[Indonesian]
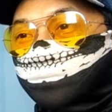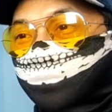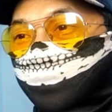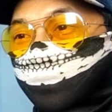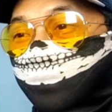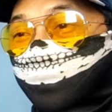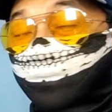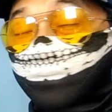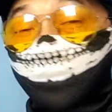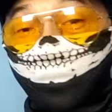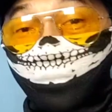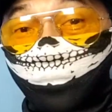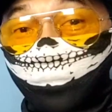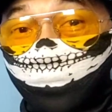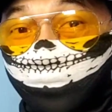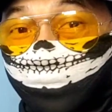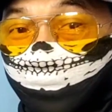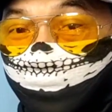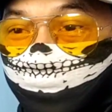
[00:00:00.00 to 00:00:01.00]
Saya nggak tahu
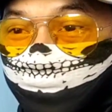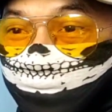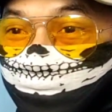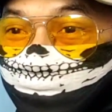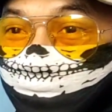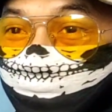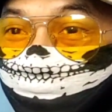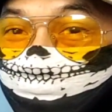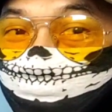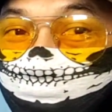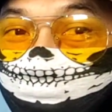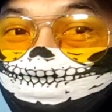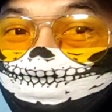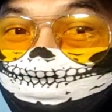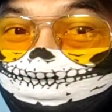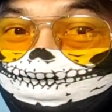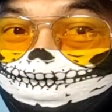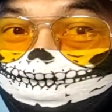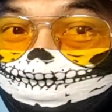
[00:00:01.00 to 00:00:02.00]
keterkaitannya ada
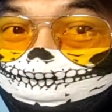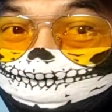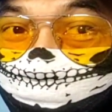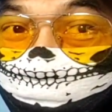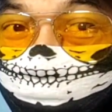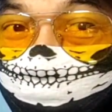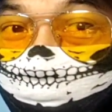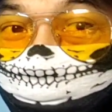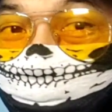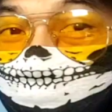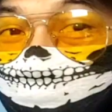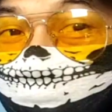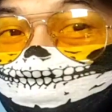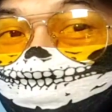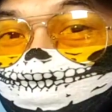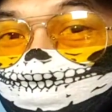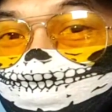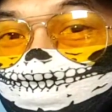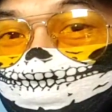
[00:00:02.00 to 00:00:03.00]
dengan bentuk
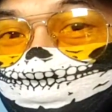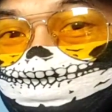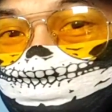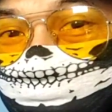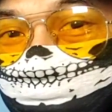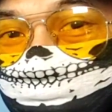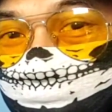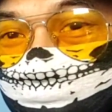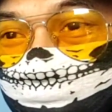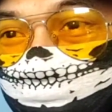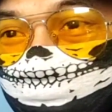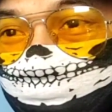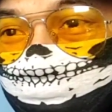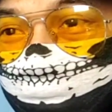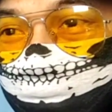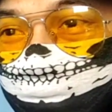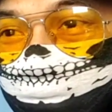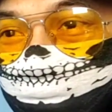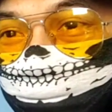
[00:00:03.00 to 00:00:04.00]
apa.
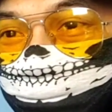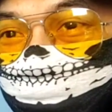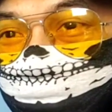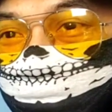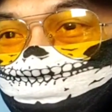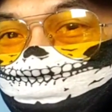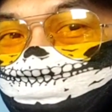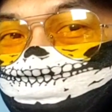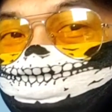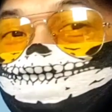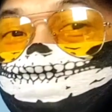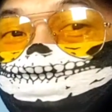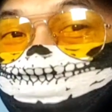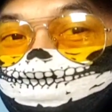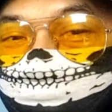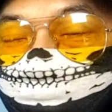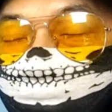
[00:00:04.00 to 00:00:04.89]
Secara lini bisnis pasti